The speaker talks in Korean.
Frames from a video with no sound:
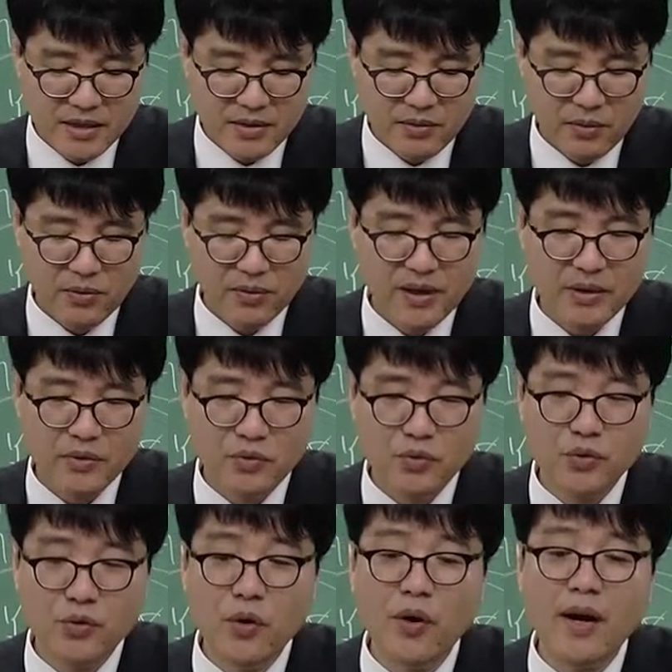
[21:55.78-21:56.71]
요게
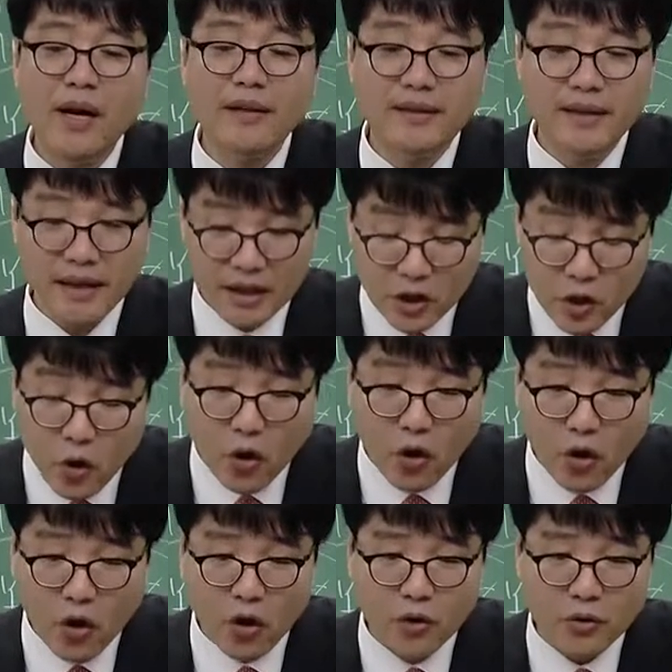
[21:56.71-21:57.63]
유효할 때가
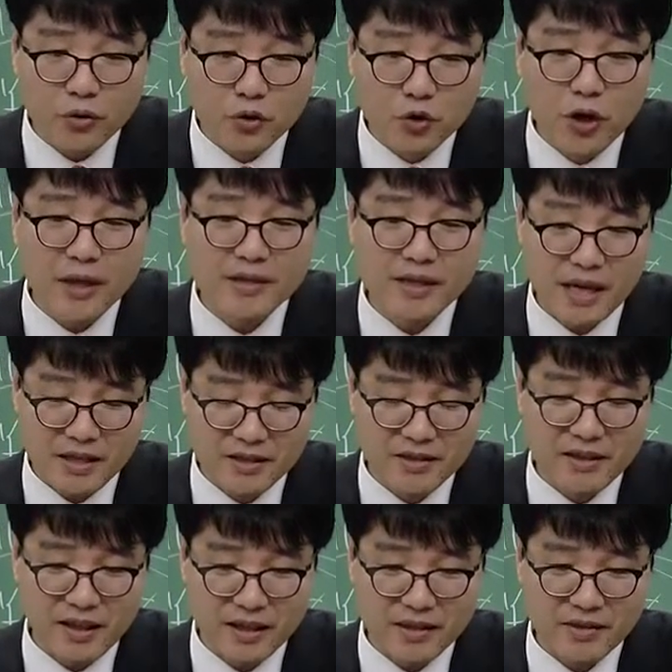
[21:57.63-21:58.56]
있고 유효하지 않을
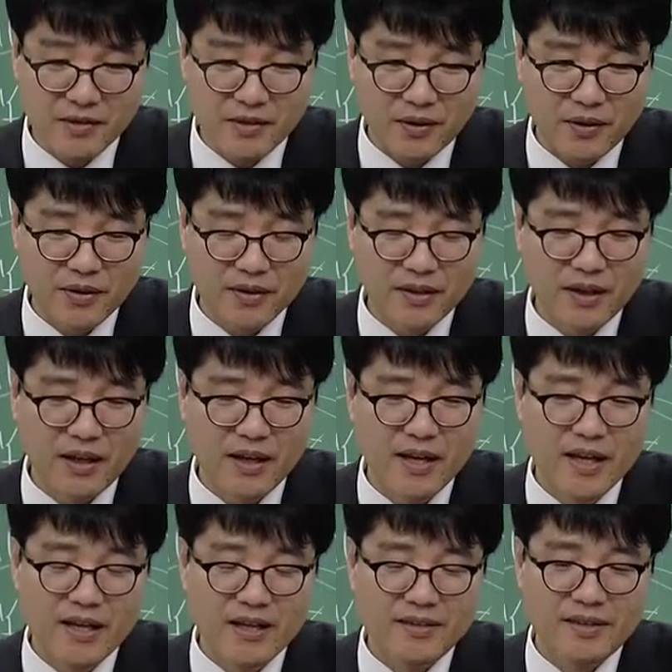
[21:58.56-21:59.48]
때가 있어요. 그러니까
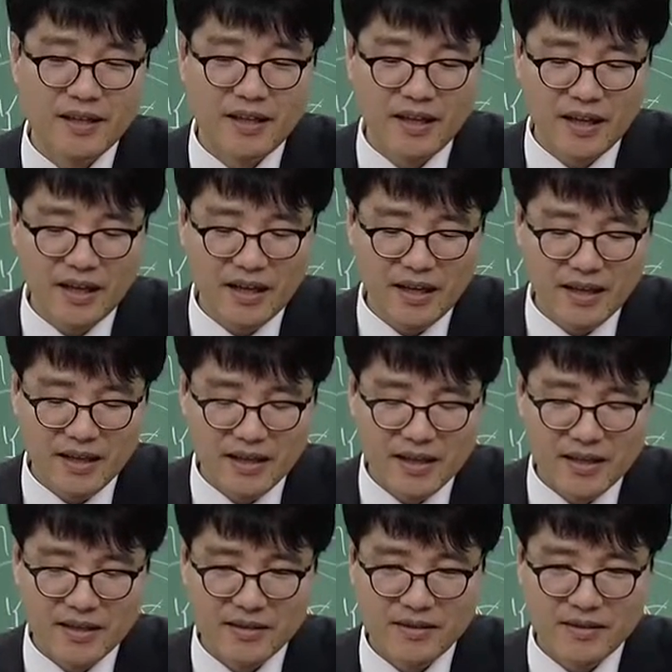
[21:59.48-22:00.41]
제가
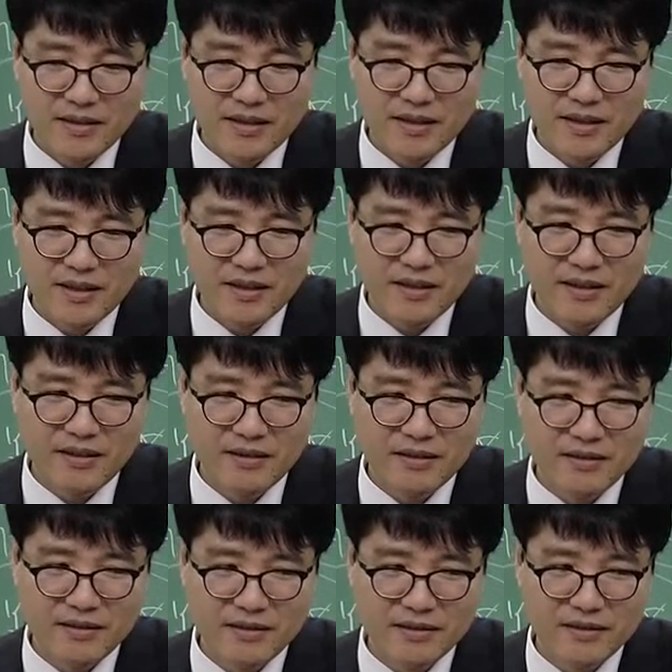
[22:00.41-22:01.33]
이제
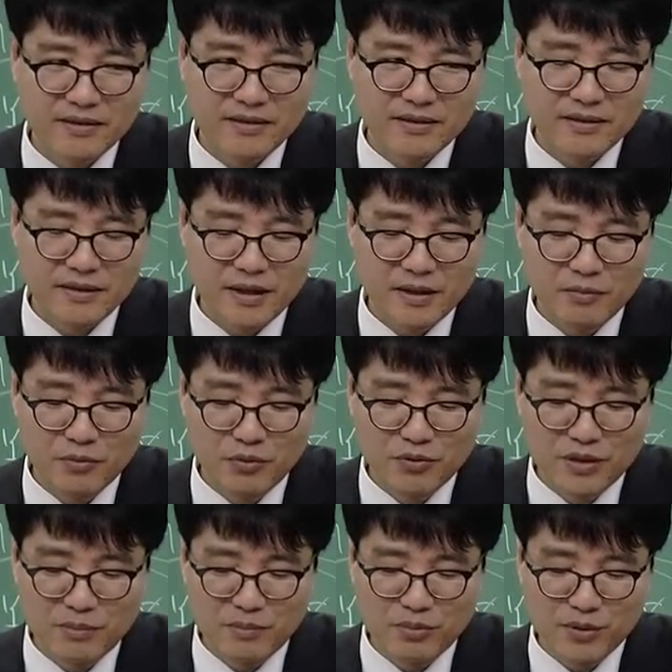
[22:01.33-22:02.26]
그 이
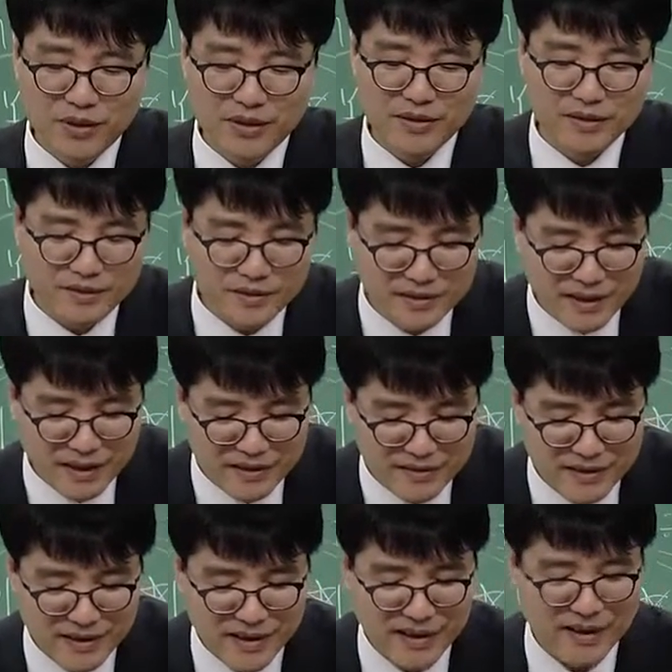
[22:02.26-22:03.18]
문제 풀이를
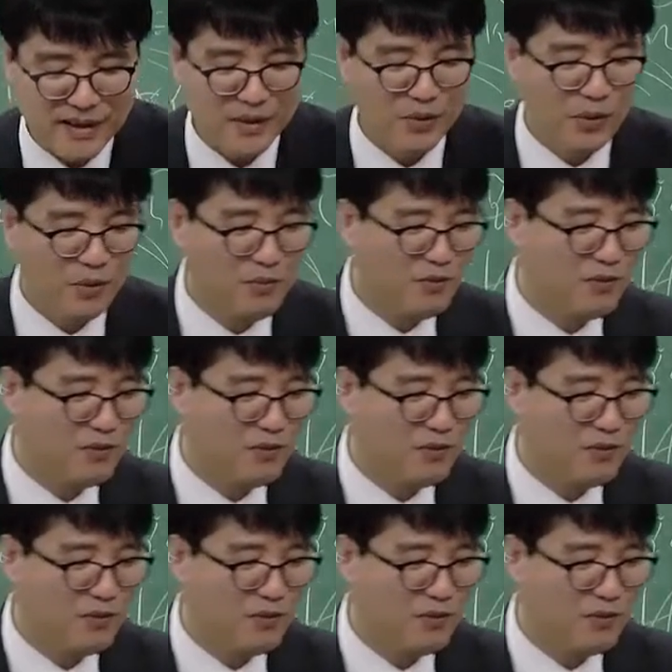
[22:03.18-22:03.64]
할때 요